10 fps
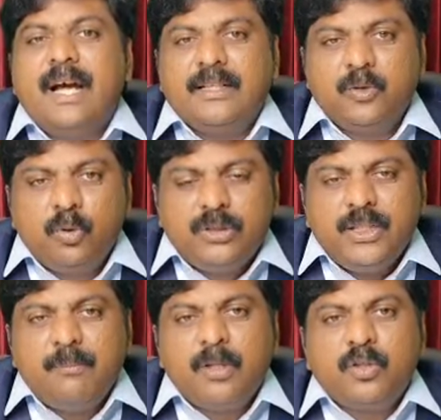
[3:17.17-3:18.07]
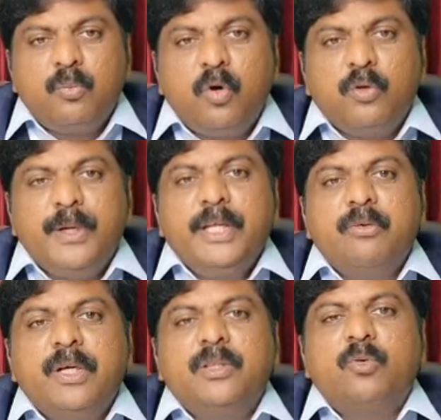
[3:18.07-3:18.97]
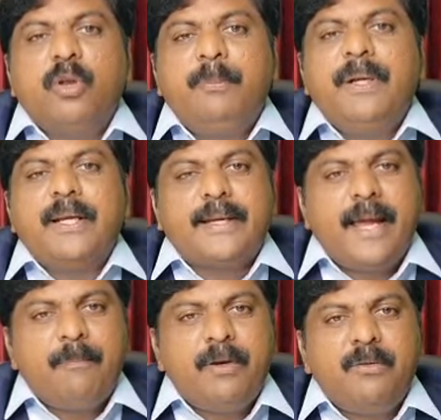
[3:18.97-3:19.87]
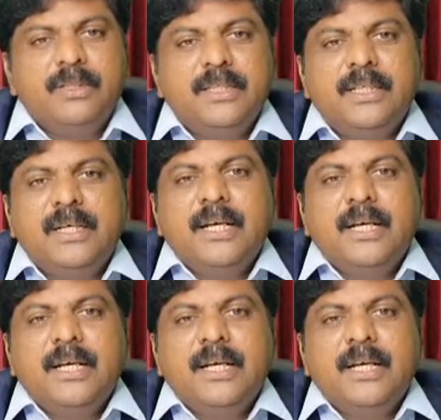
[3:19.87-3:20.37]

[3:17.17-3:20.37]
அந்த நூற்றி எண்பத்தொம்போது வீடியோவையும் அந்த குறிப்பிட்ட கேப்பில் வந்து